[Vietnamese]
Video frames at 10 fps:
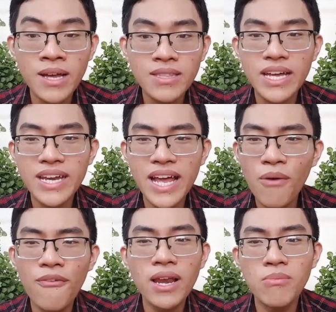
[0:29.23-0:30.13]
Thì đây
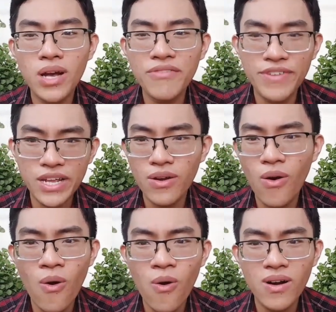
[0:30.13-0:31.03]
không phải là một cái video
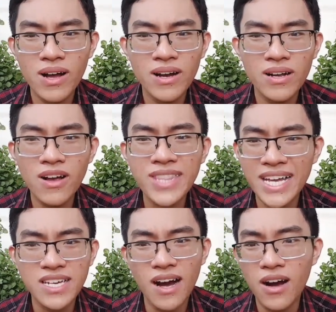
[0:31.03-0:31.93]
uh, có tài
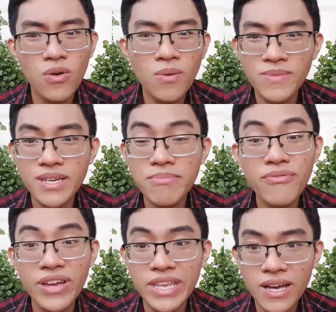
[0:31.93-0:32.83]
trợ của công ty sách Bách
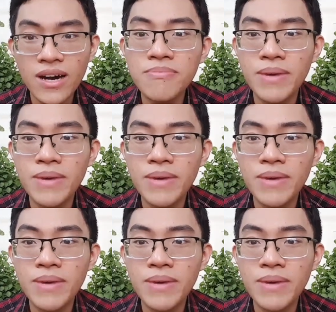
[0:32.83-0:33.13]
Việt gì hết